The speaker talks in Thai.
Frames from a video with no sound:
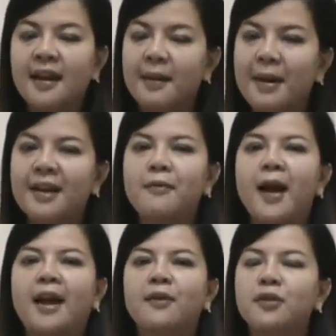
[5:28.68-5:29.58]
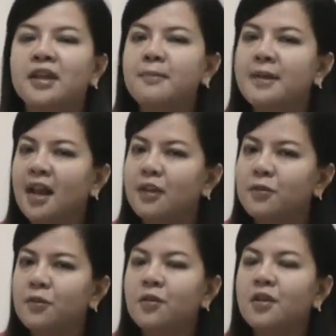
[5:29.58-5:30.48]
ระมัดระวังคนที่มีอายุ
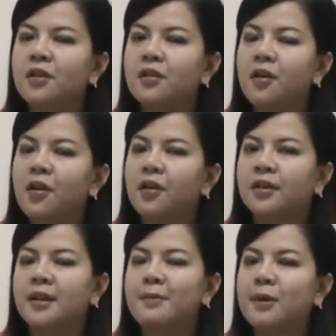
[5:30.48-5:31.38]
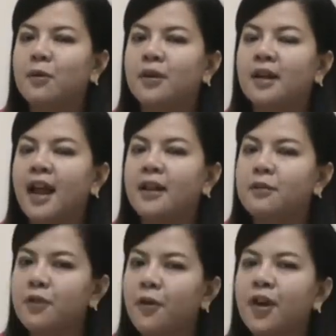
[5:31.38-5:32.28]
ก็จะมีคนอายุ
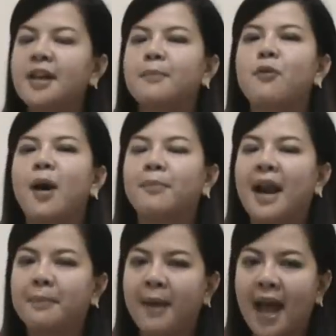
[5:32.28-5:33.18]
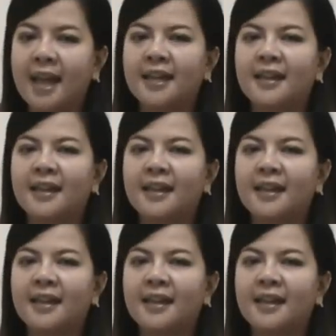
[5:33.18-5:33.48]
น้อยนำความรักมาให้